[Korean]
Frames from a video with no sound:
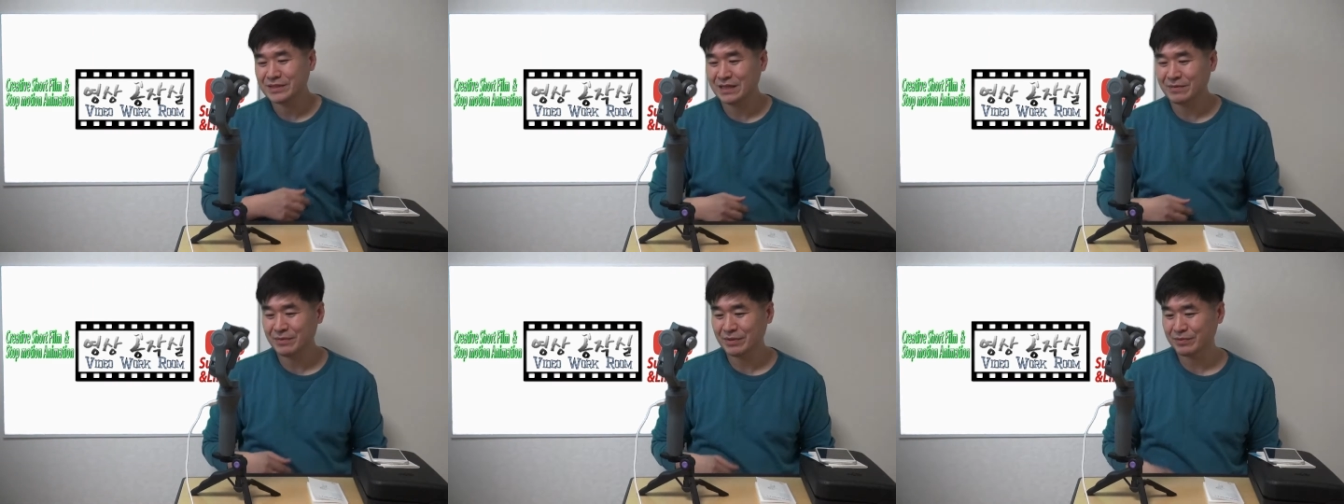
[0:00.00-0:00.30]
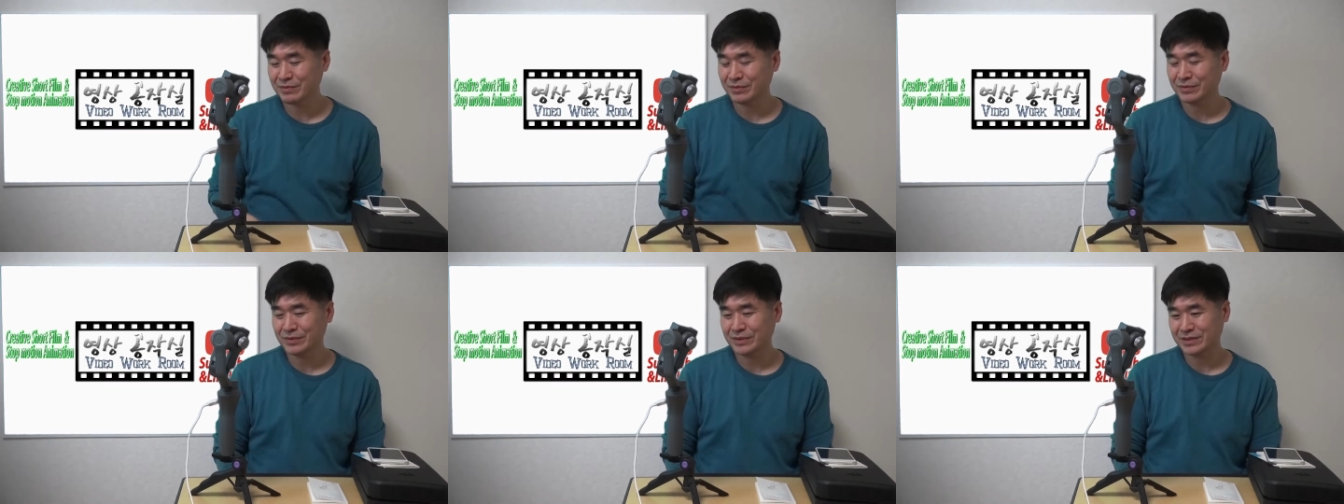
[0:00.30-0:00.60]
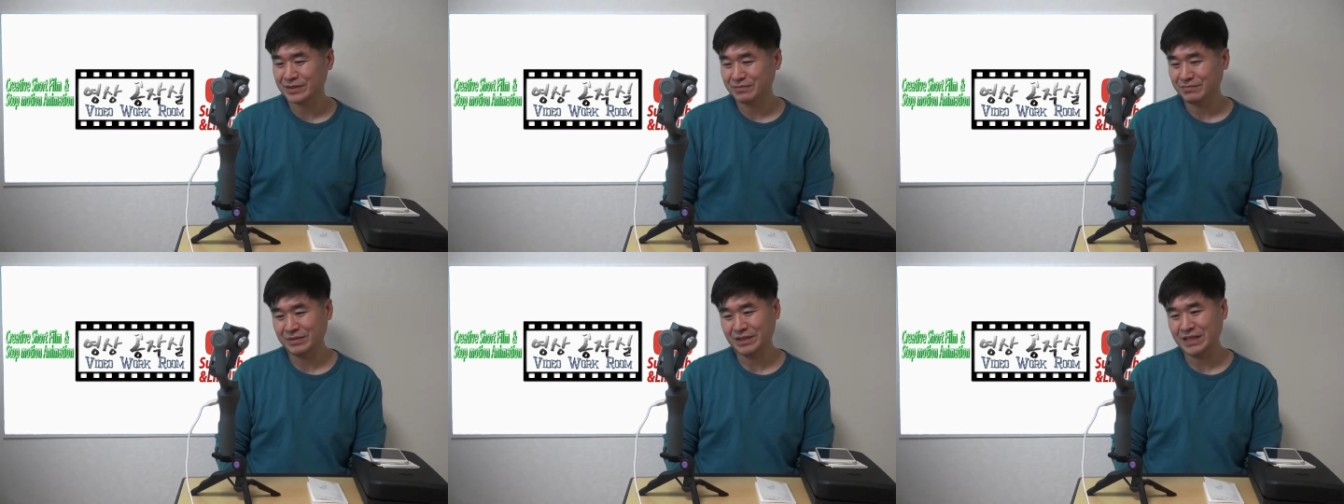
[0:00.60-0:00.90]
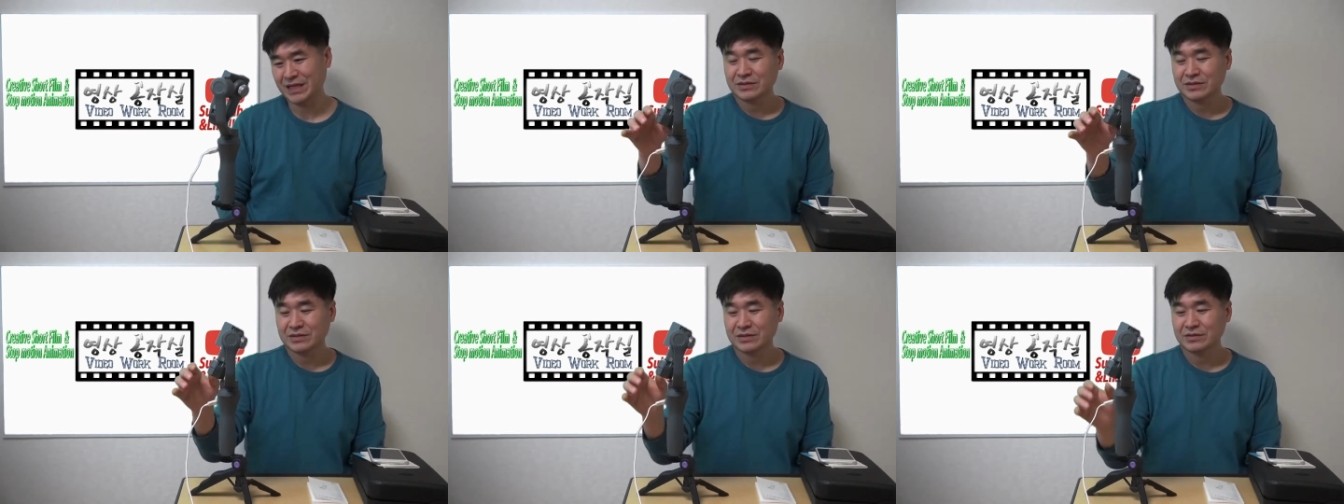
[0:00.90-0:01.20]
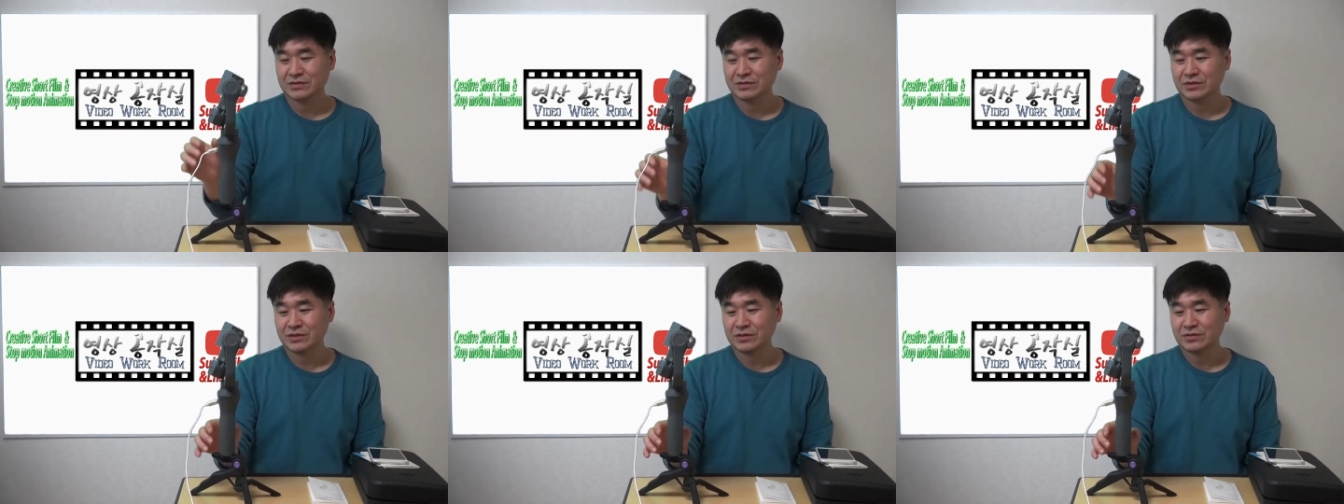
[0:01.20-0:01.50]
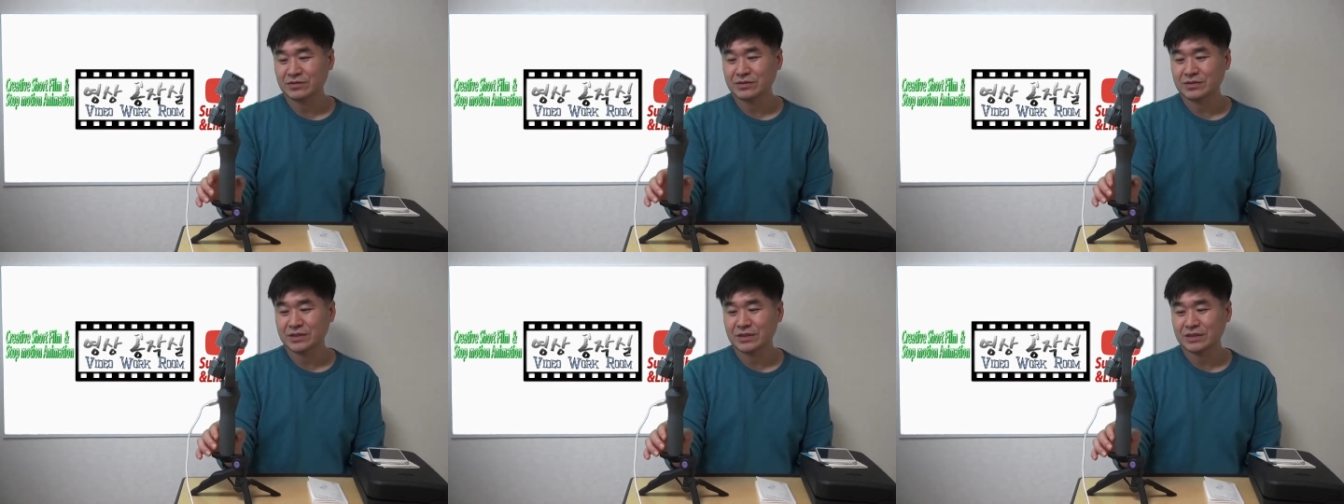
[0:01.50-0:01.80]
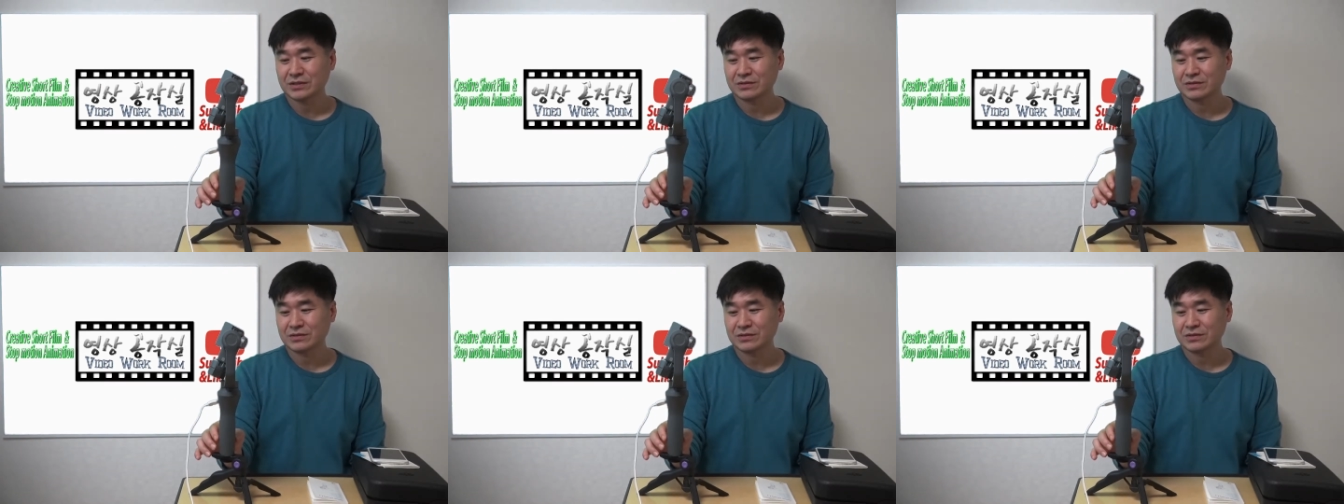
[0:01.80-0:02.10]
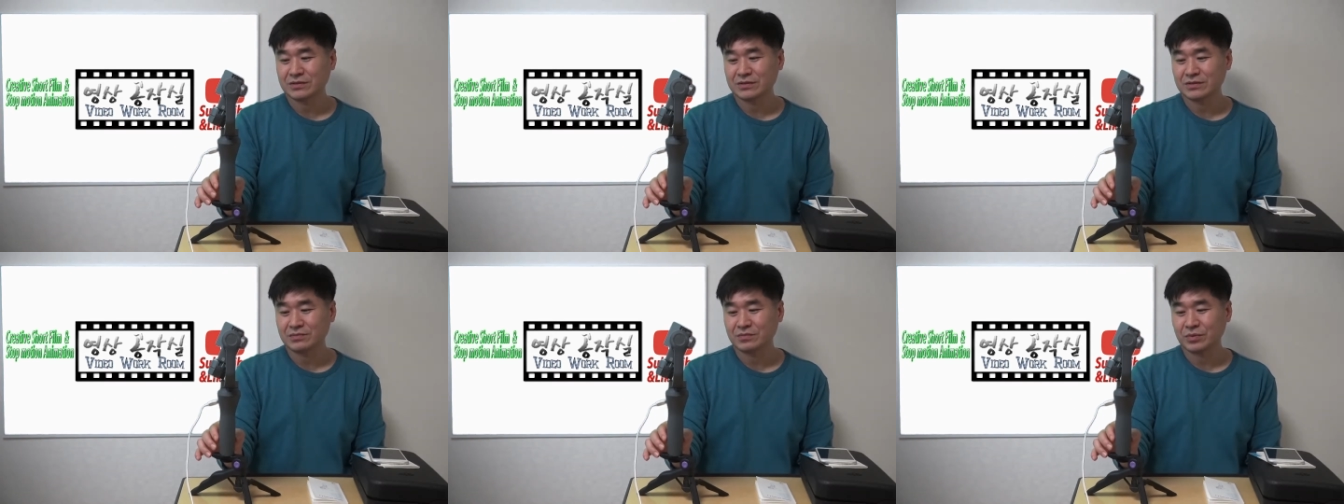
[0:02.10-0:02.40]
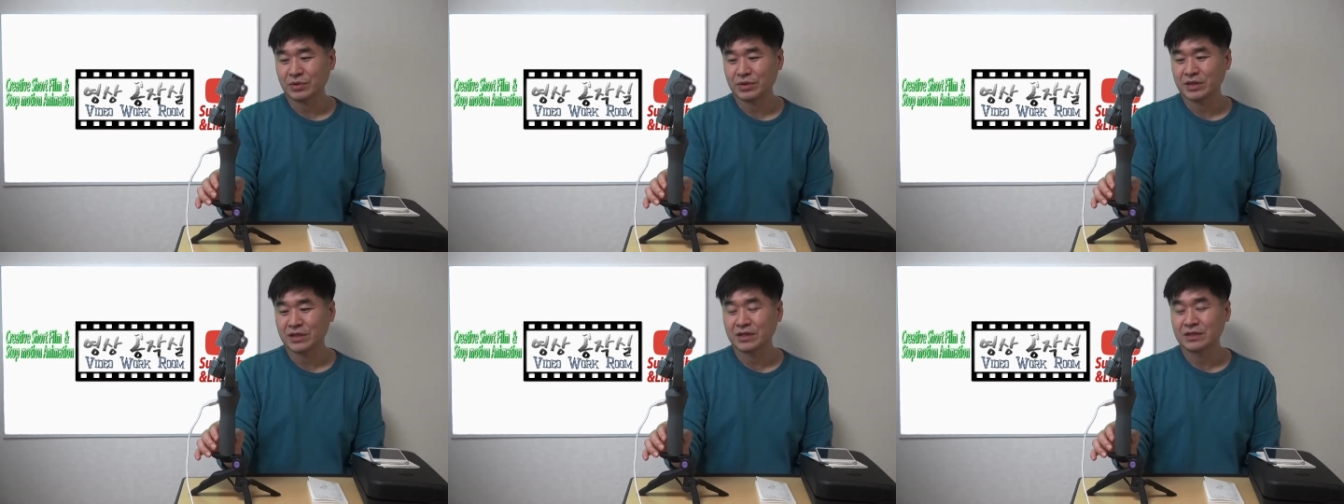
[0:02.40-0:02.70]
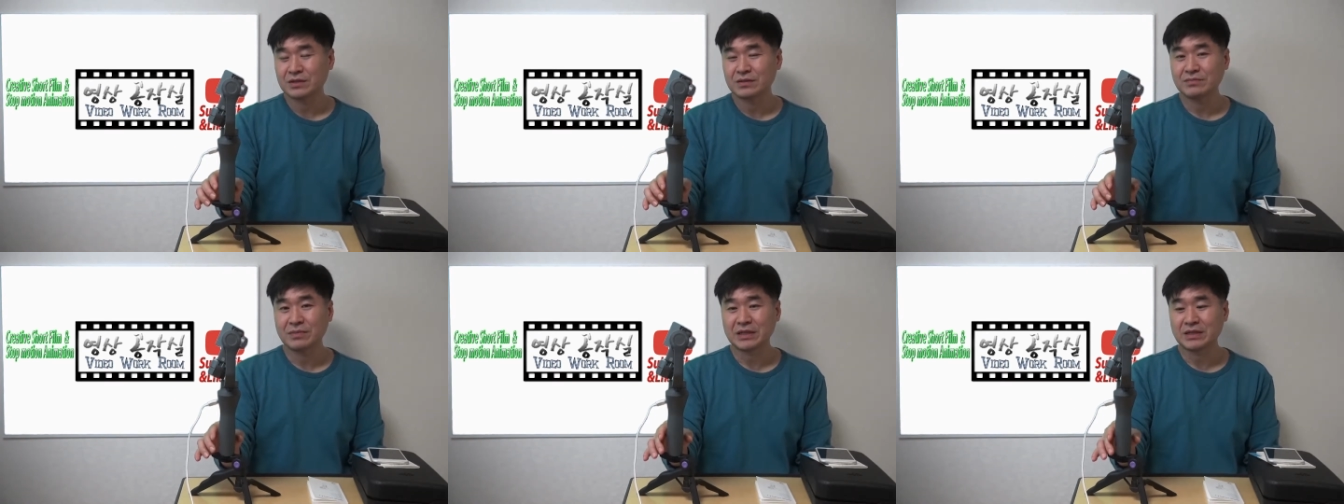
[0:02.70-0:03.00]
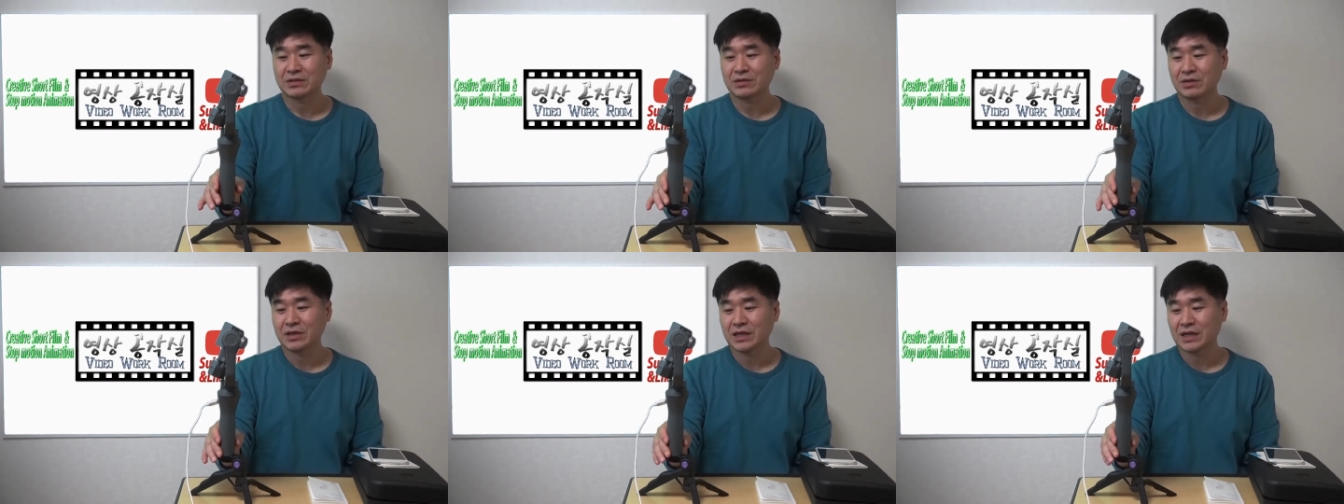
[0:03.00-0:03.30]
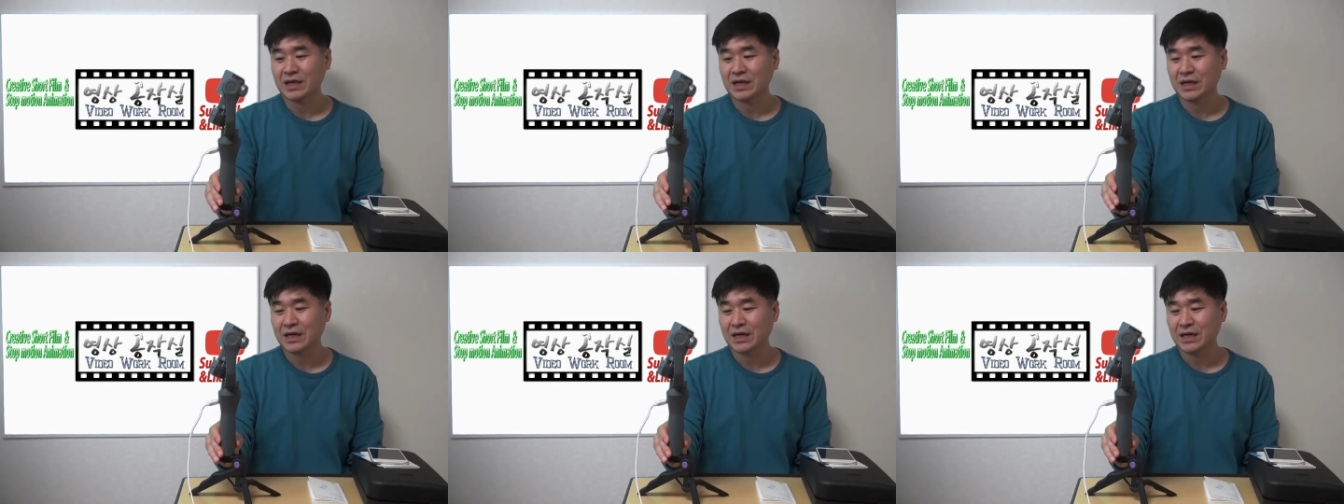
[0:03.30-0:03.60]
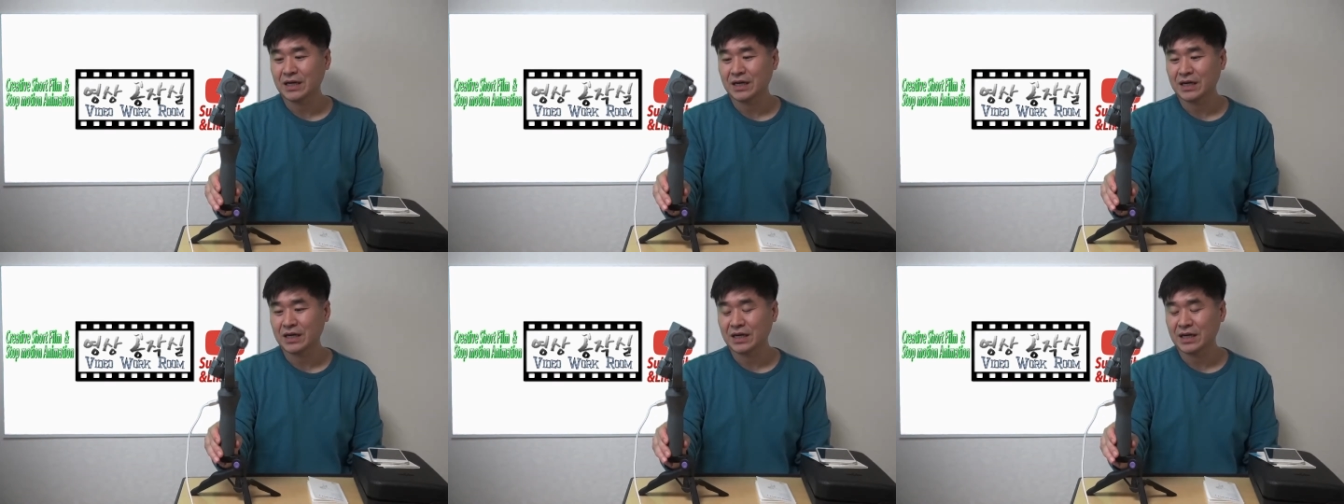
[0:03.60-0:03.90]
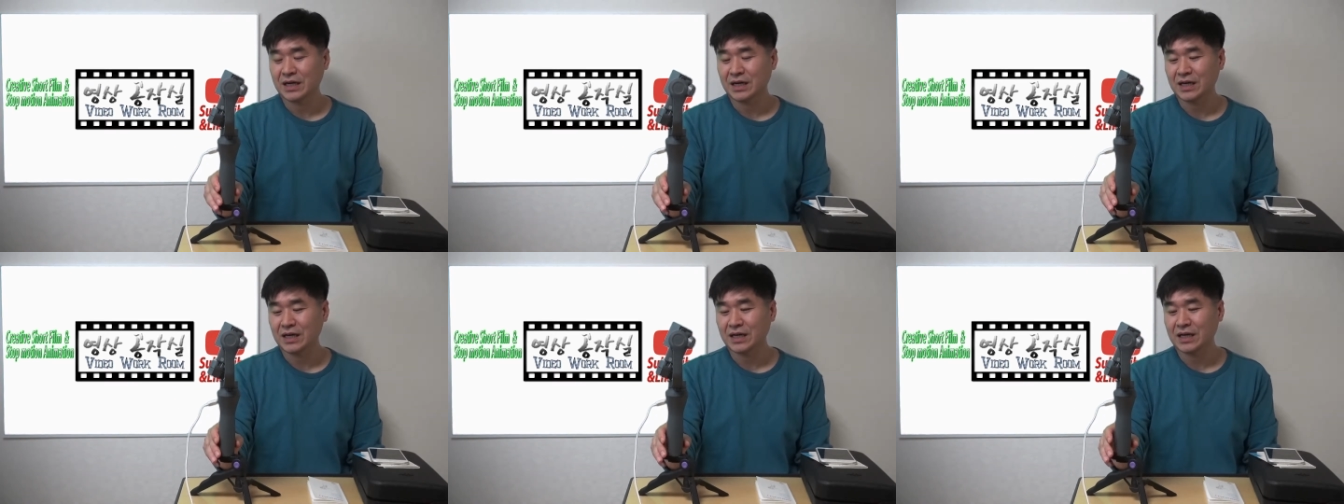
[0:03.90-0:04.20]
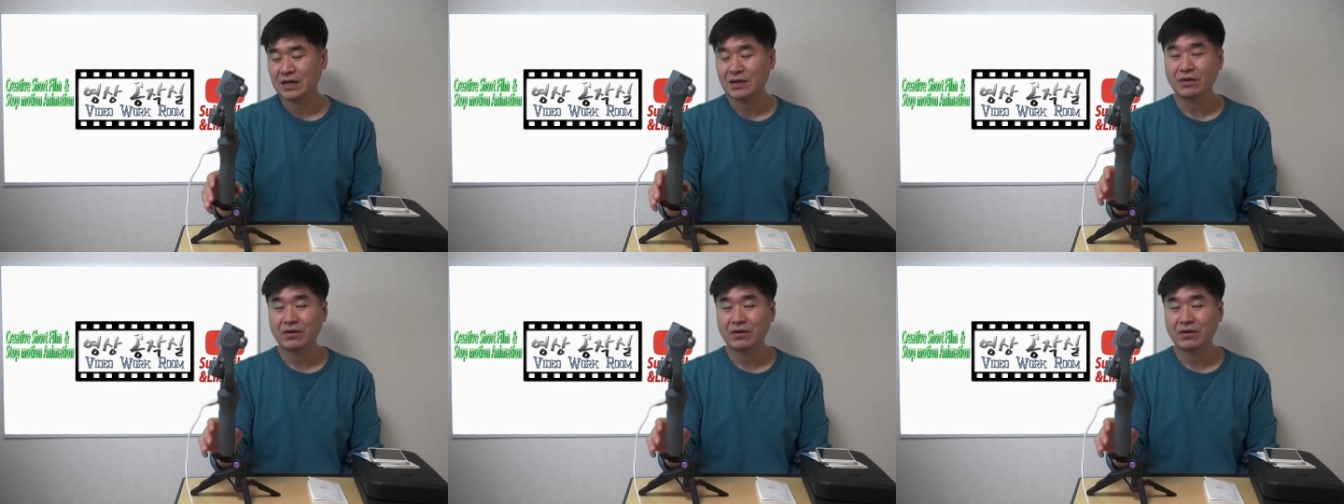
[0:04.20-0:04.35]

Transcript: 살펴보고 있습니다. 지금 그리고 이제 그 보니까는 배터리가 아,